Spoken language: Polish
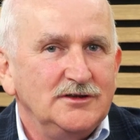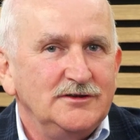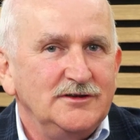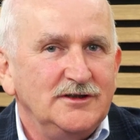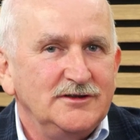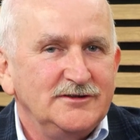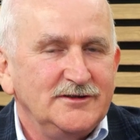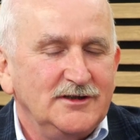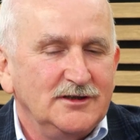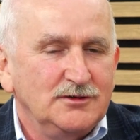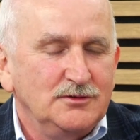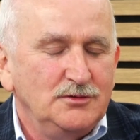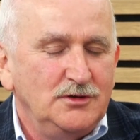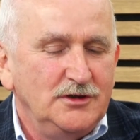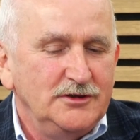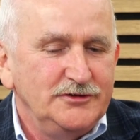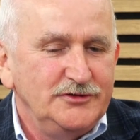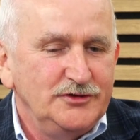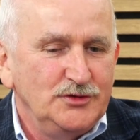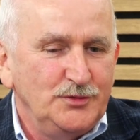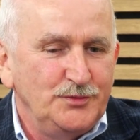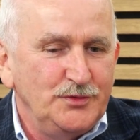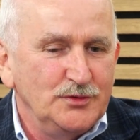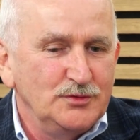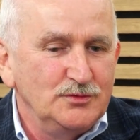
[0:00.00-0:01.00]
Na
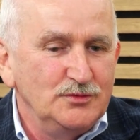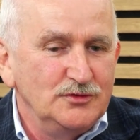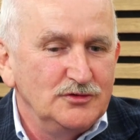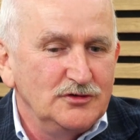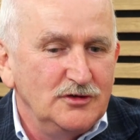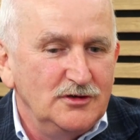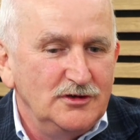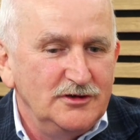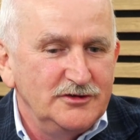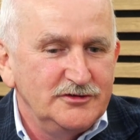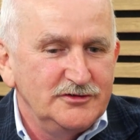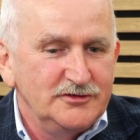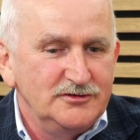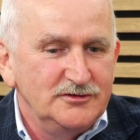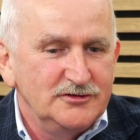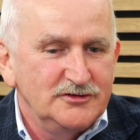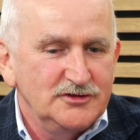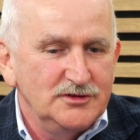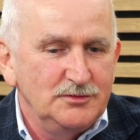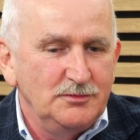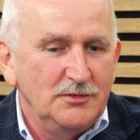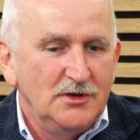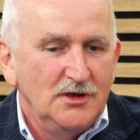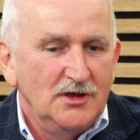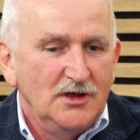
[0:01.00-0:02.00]
zakładzie
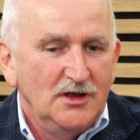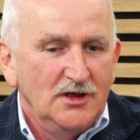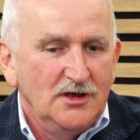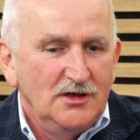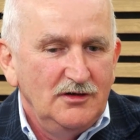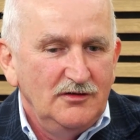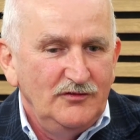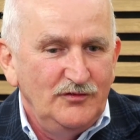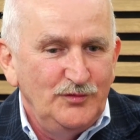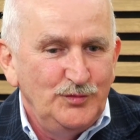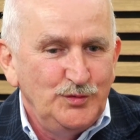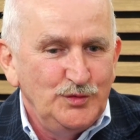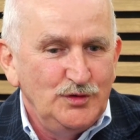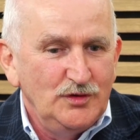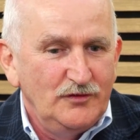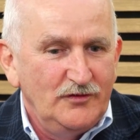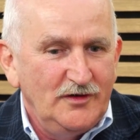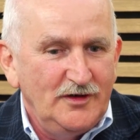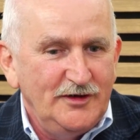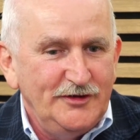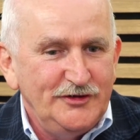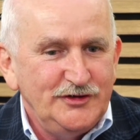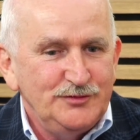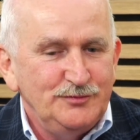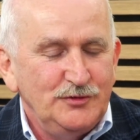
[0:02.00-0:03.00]
opiekuńczo-leczniczym
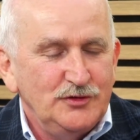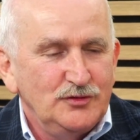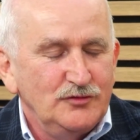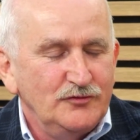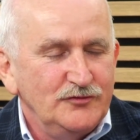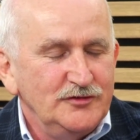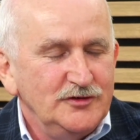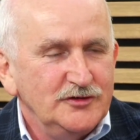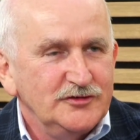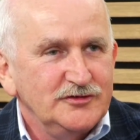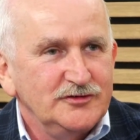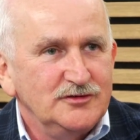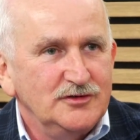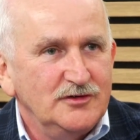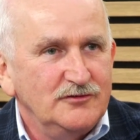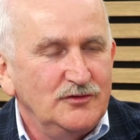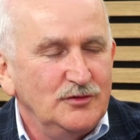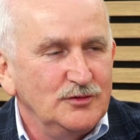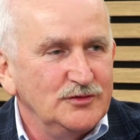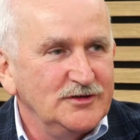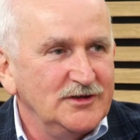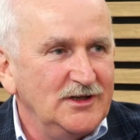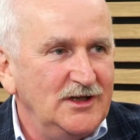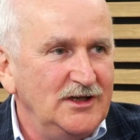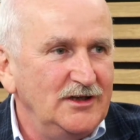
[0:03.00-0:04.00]
wybudowaliśmy również
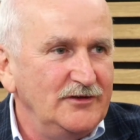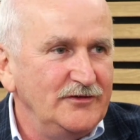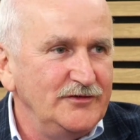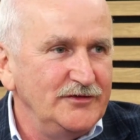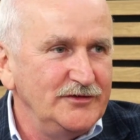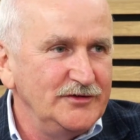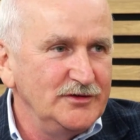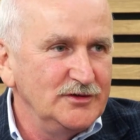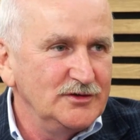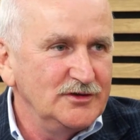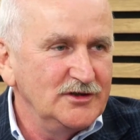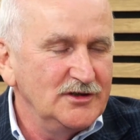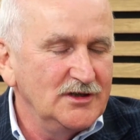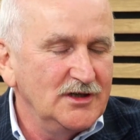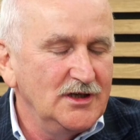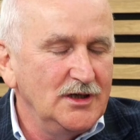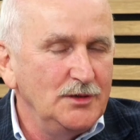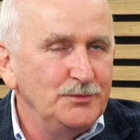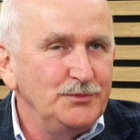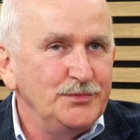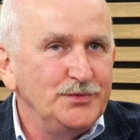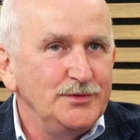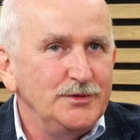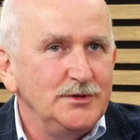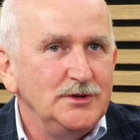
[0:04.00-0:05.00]
nową salę
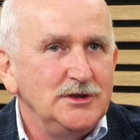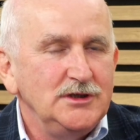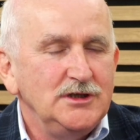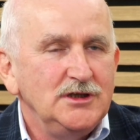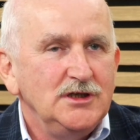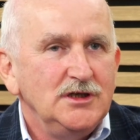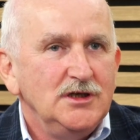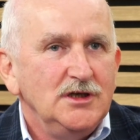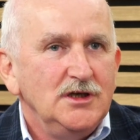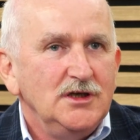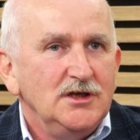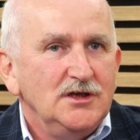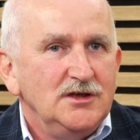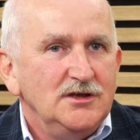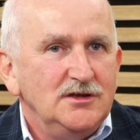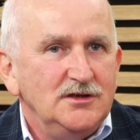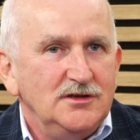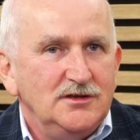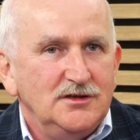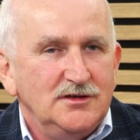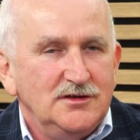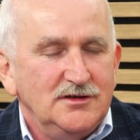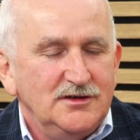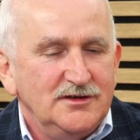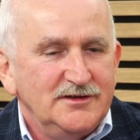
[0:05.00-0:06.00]
fizjoterapii,
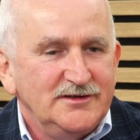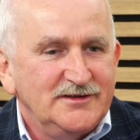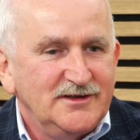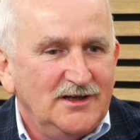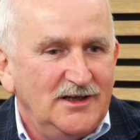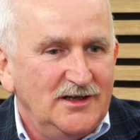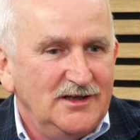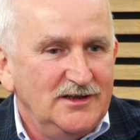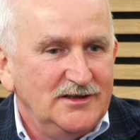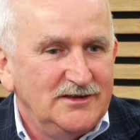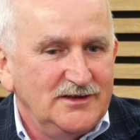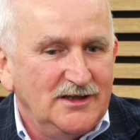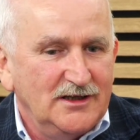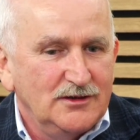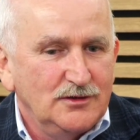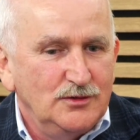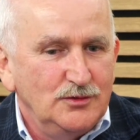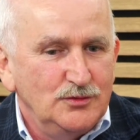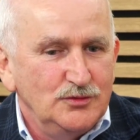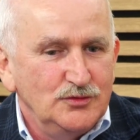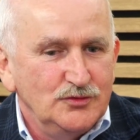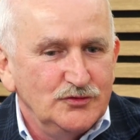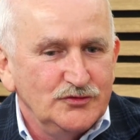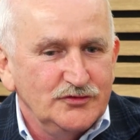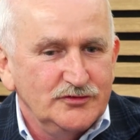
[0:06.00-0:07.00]
y, salę
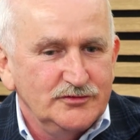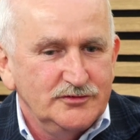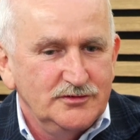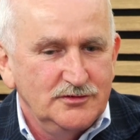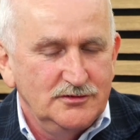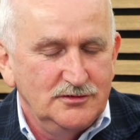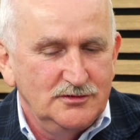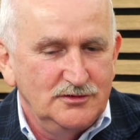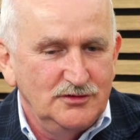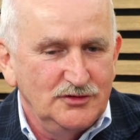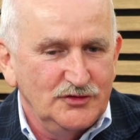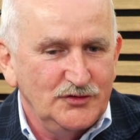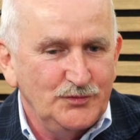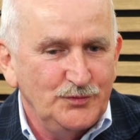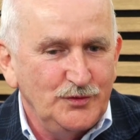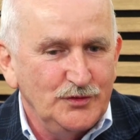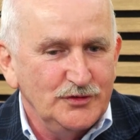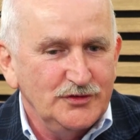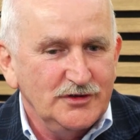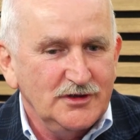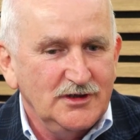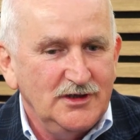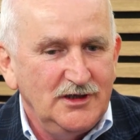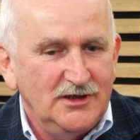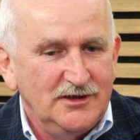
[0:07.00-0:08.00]
taką już y, do
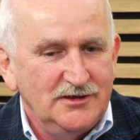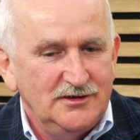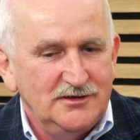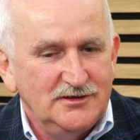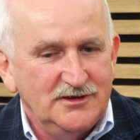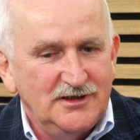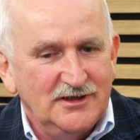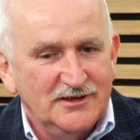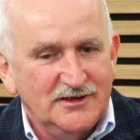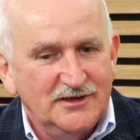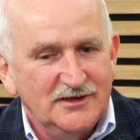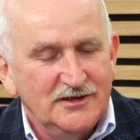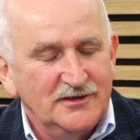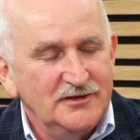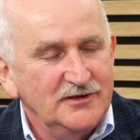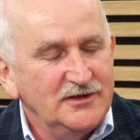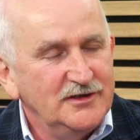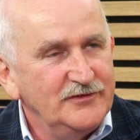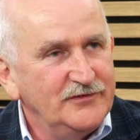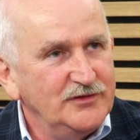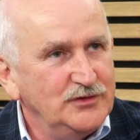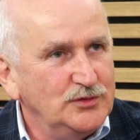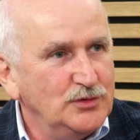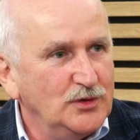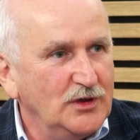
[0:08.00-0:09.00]
spotkań takich
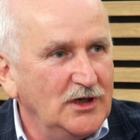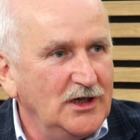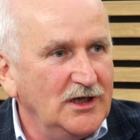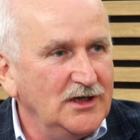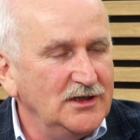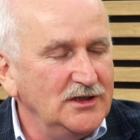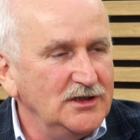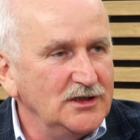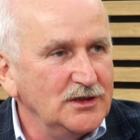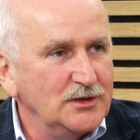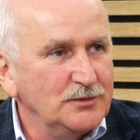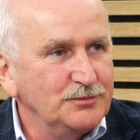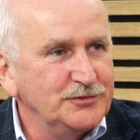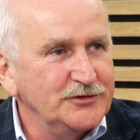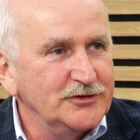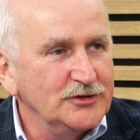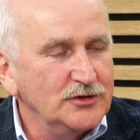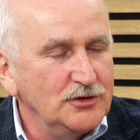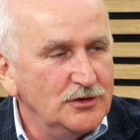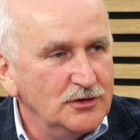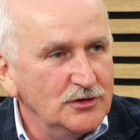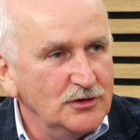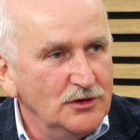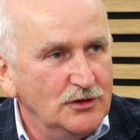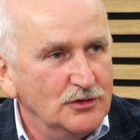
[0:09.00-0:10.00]
indywidualnych
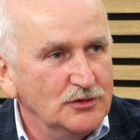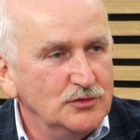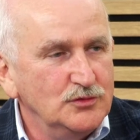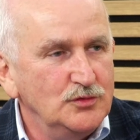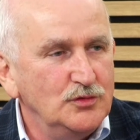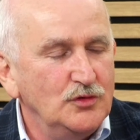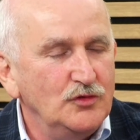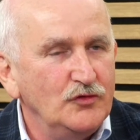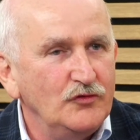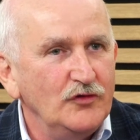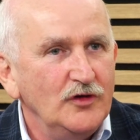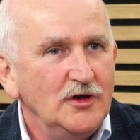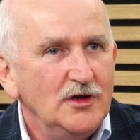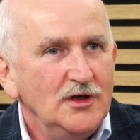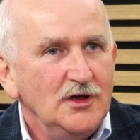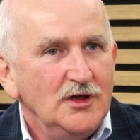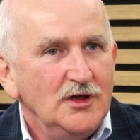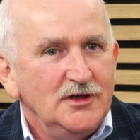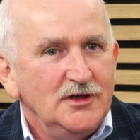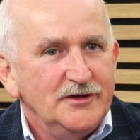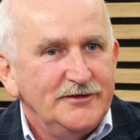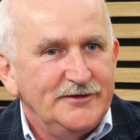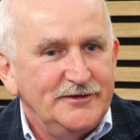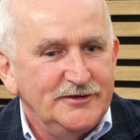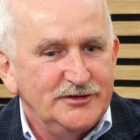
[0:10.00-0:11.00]
psychologów.
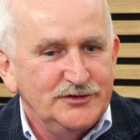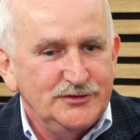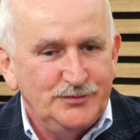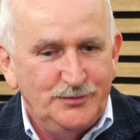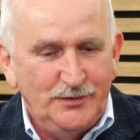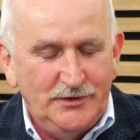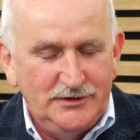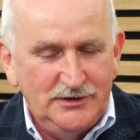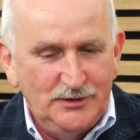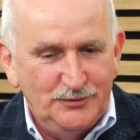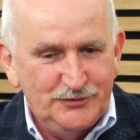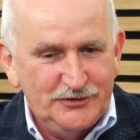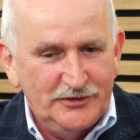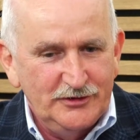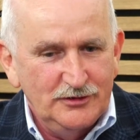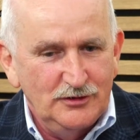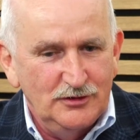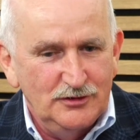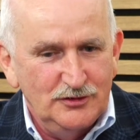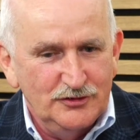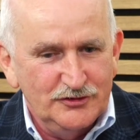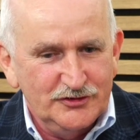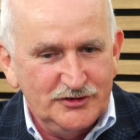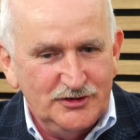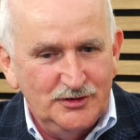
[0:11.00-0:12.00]
Też panie
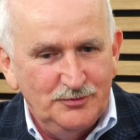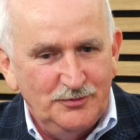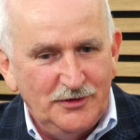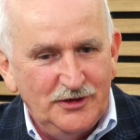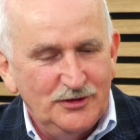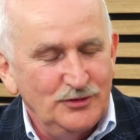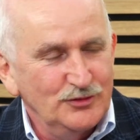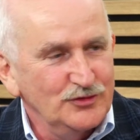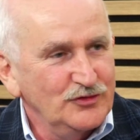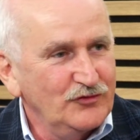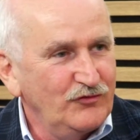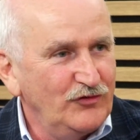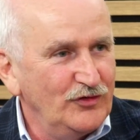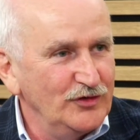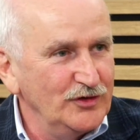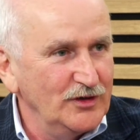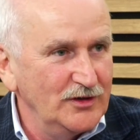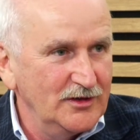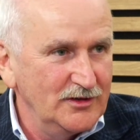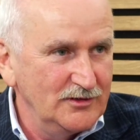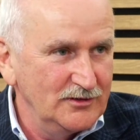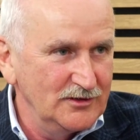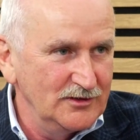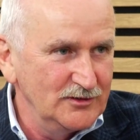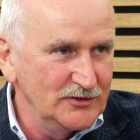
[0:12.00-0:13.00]
psycholożki mają
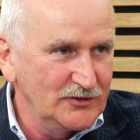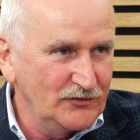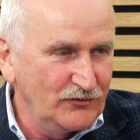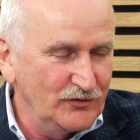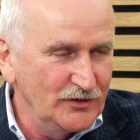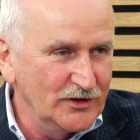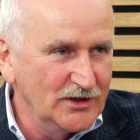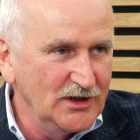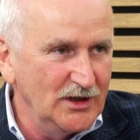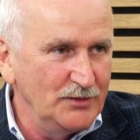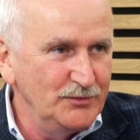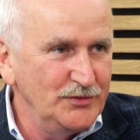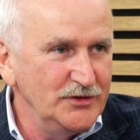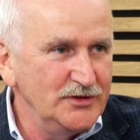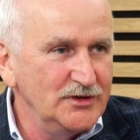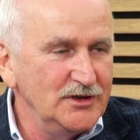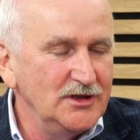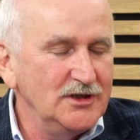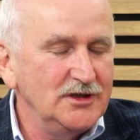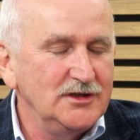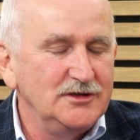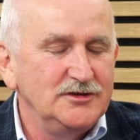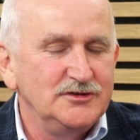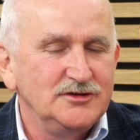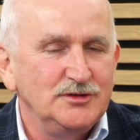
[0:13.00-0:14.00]
swoje, swój
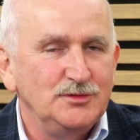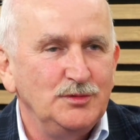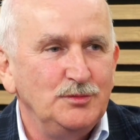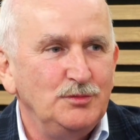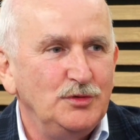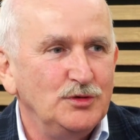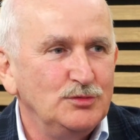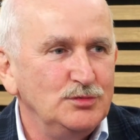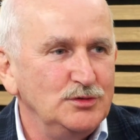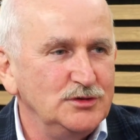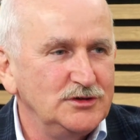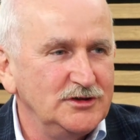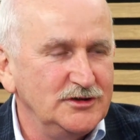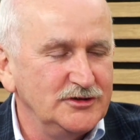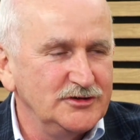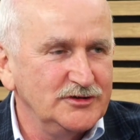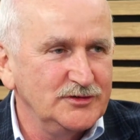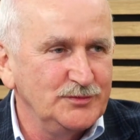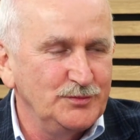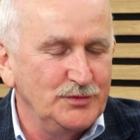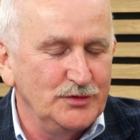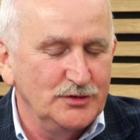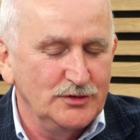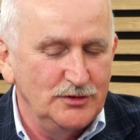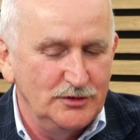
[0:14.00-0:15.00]
gabinet, żeby mogły też
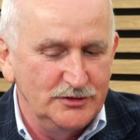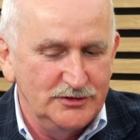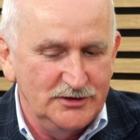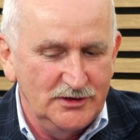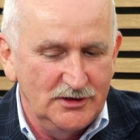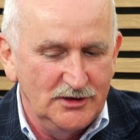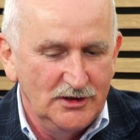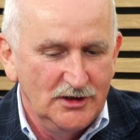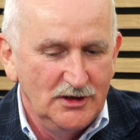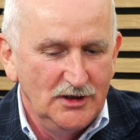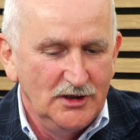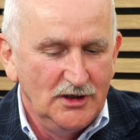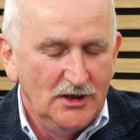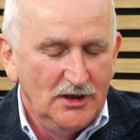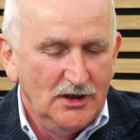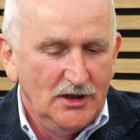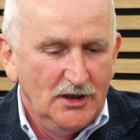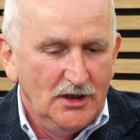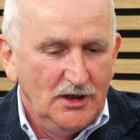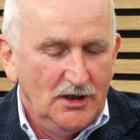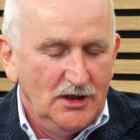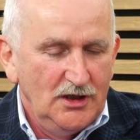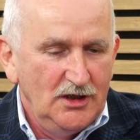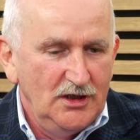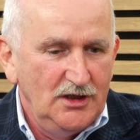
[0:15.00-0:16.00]
spokojnie
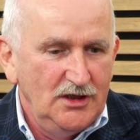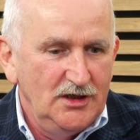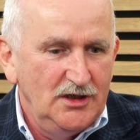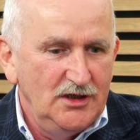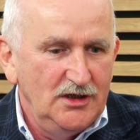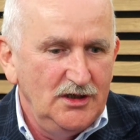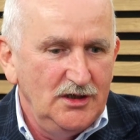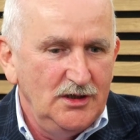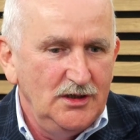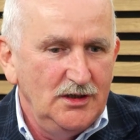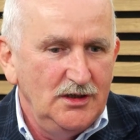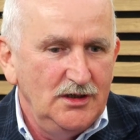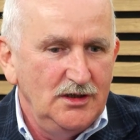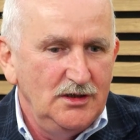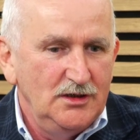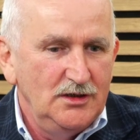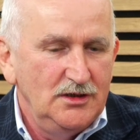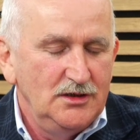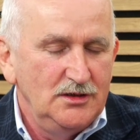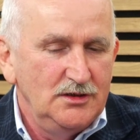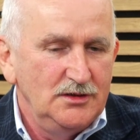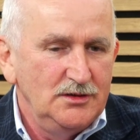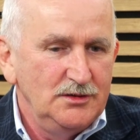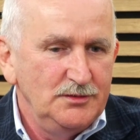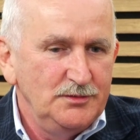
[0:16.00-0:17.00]

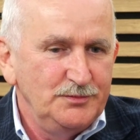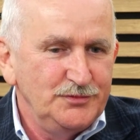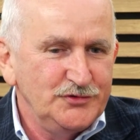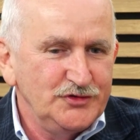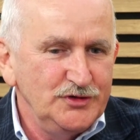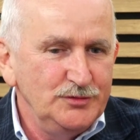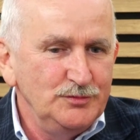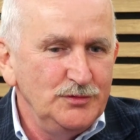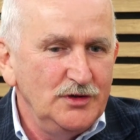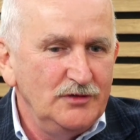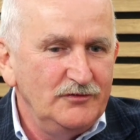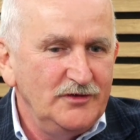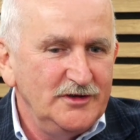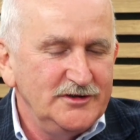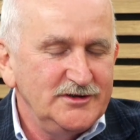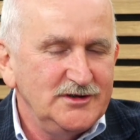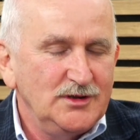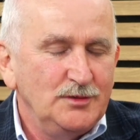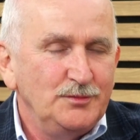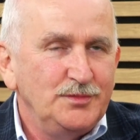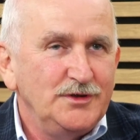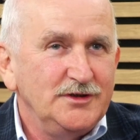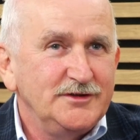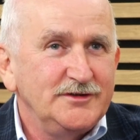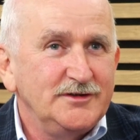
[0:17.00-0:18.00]
E, przyjmować
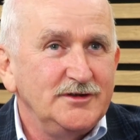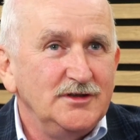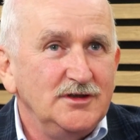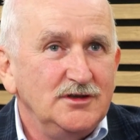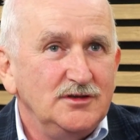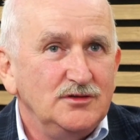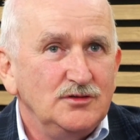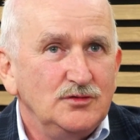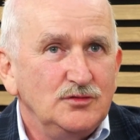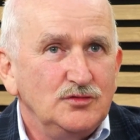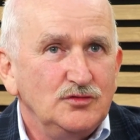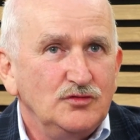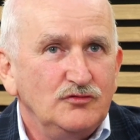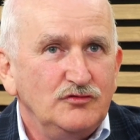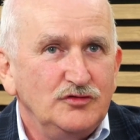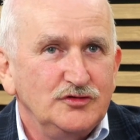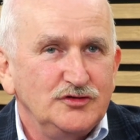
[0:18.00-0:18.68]
tam pacjentów.